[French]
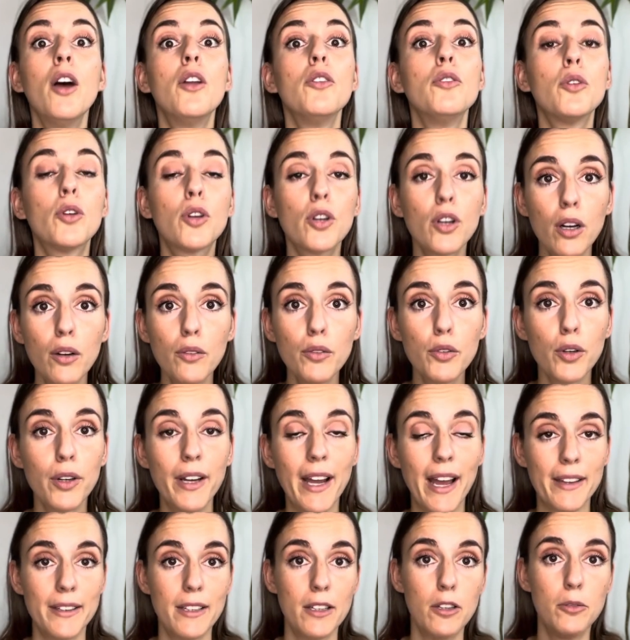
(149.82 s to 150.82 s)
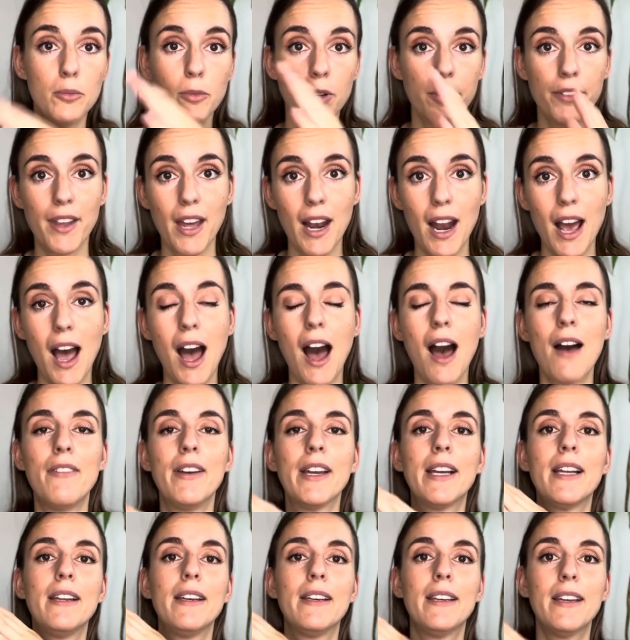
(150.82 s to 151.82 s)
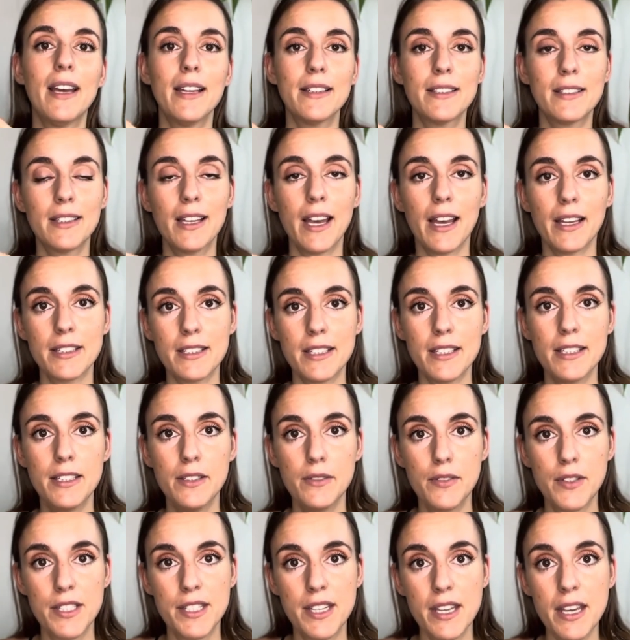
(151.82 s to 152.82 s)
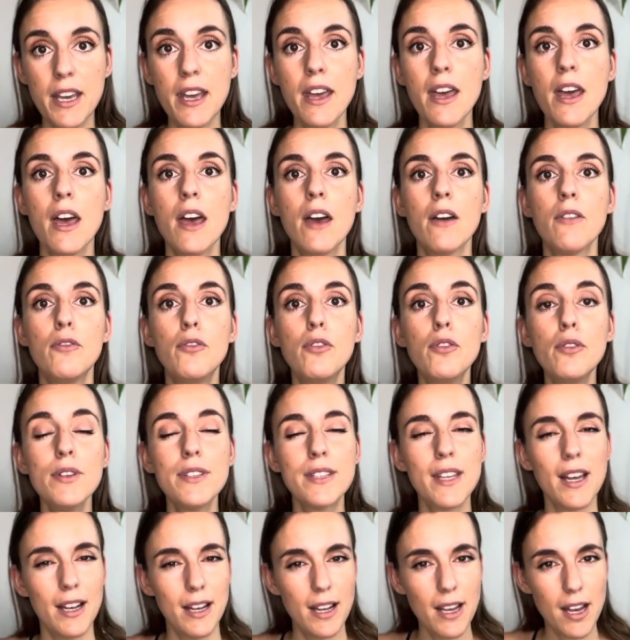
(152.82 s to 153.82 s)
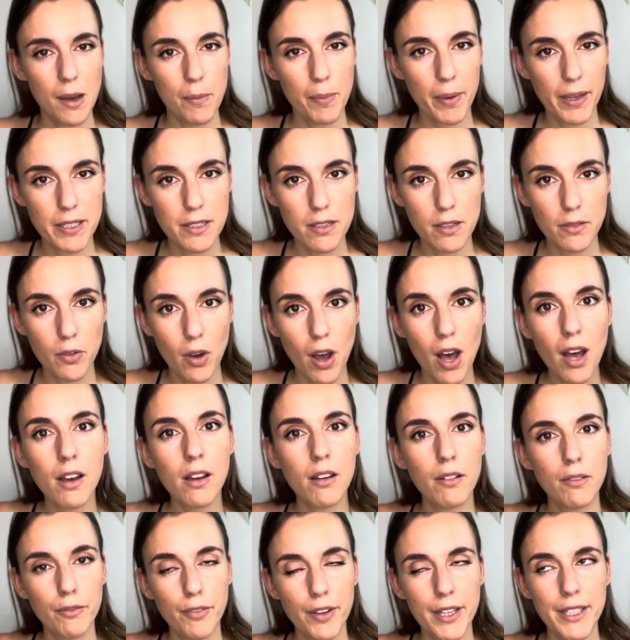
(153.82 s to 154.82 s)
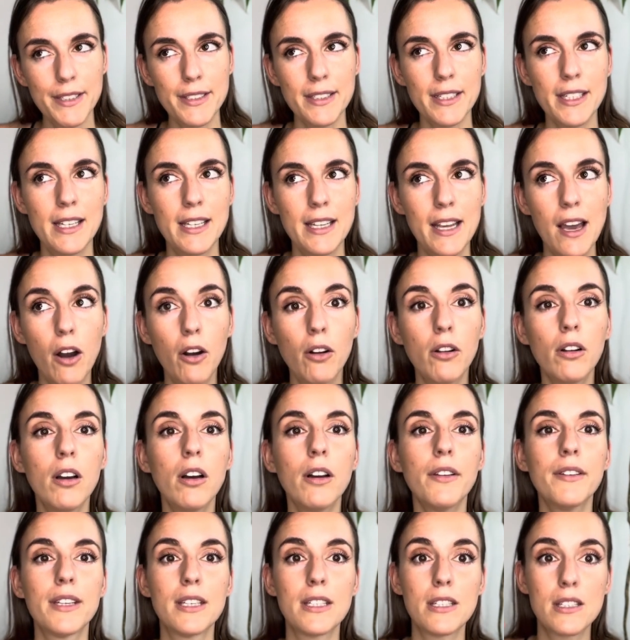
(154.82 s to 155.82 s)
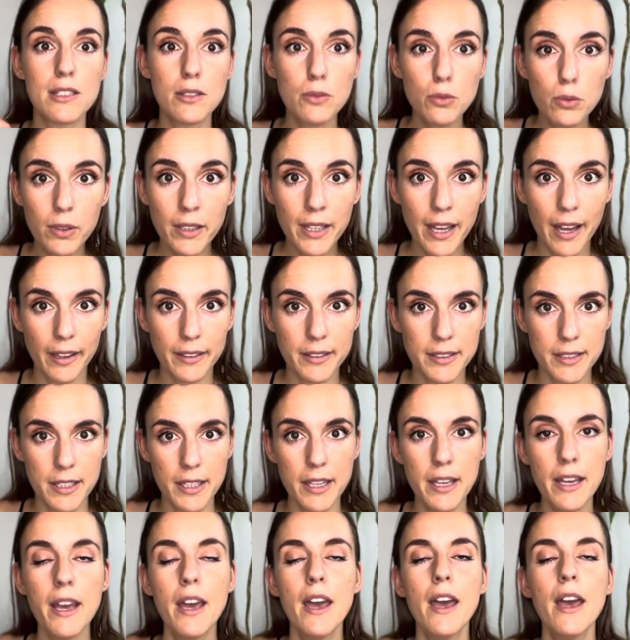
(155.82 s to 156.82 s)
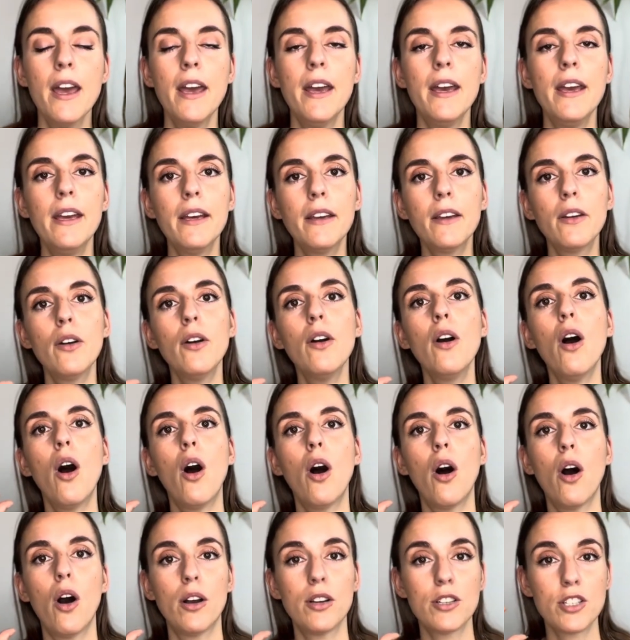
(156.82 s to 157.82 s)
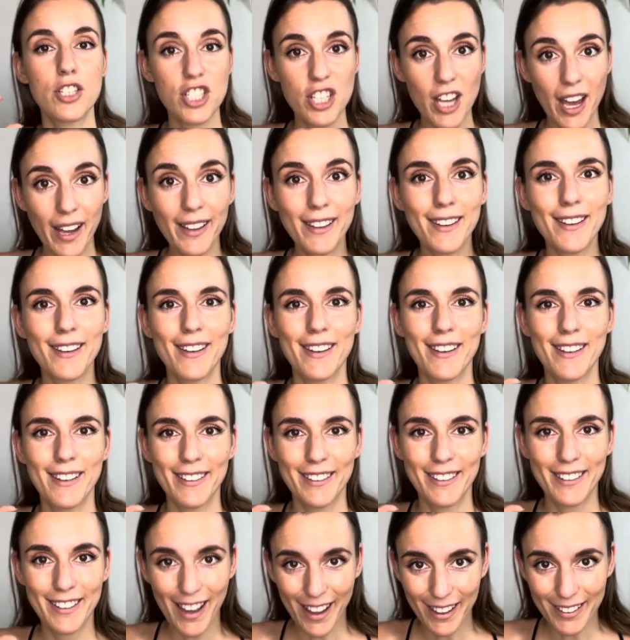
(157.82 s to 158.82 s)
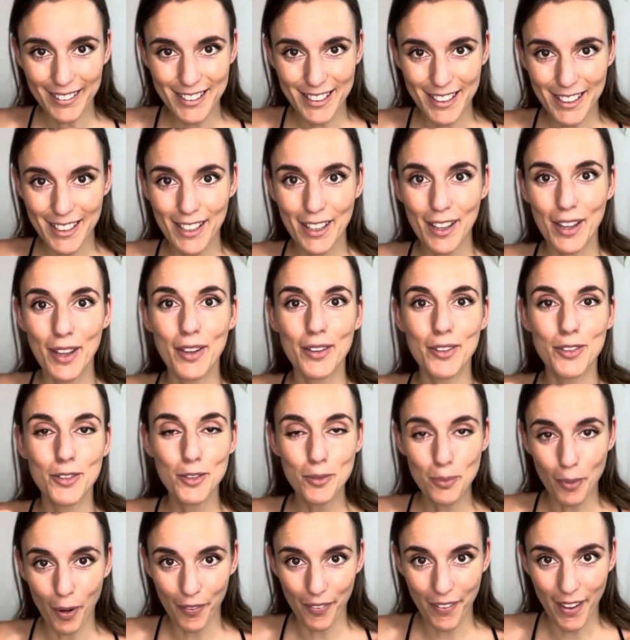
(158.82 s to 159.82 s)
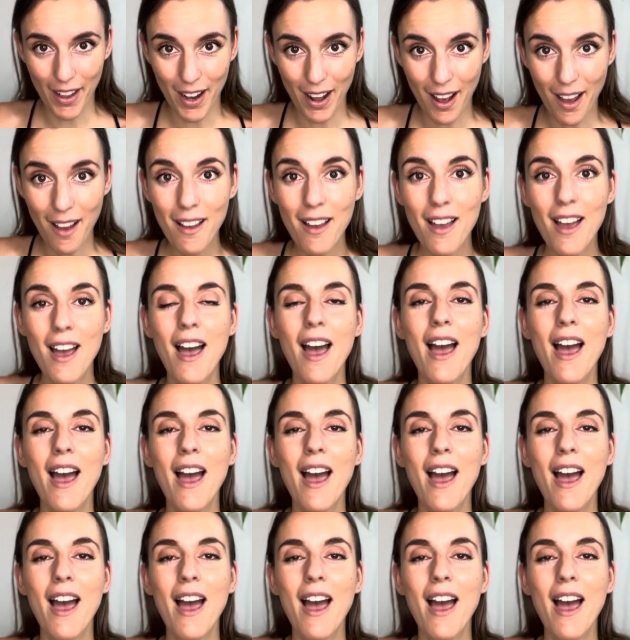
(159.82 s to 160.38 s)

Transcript: Donc quand vous regardez le mandala avec les quatre quartiers divisés, vous allez apercevoir qu'en fait il y a encore des sous-quartiers et que chaque quartier du mandala